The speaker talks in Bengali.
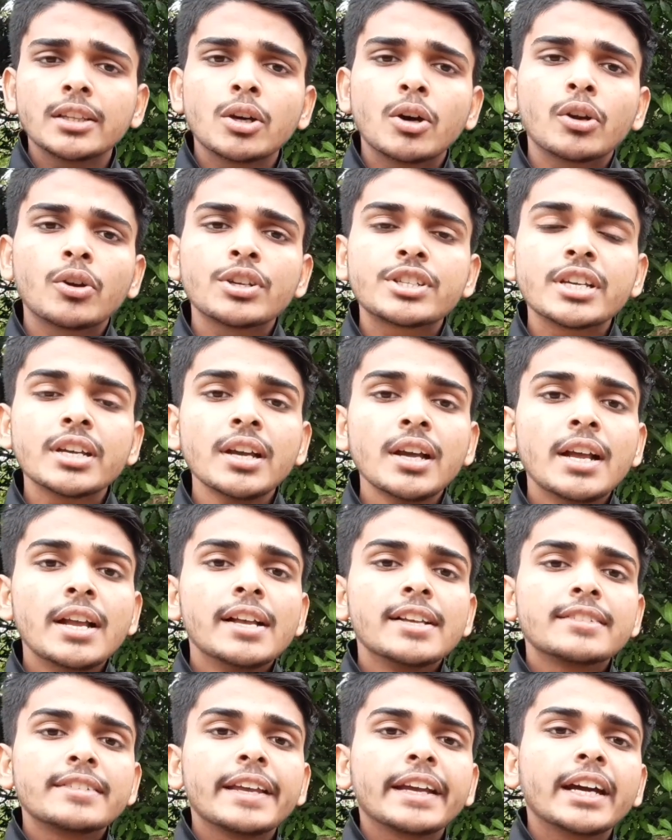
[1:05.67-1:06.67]
দেওয়া রয়েছে
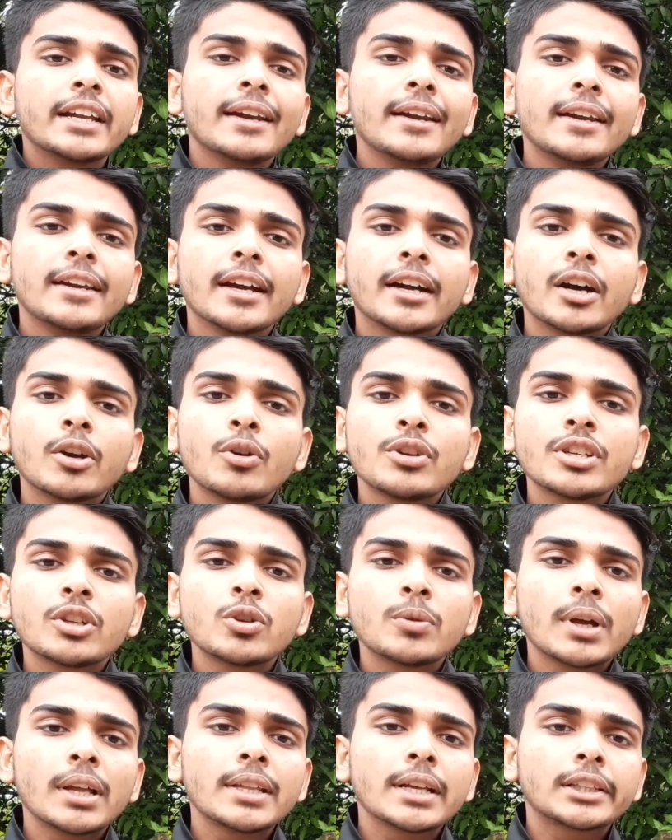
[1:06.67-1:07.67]
সেখানে লেখা রয়েছে
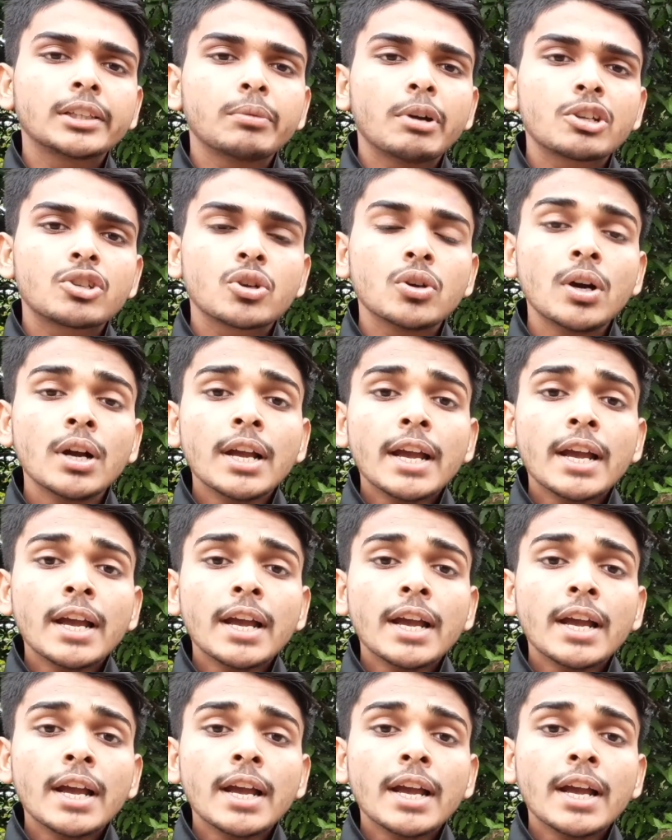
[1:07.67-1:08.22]
তোমরা দেখতে পাচ্ছ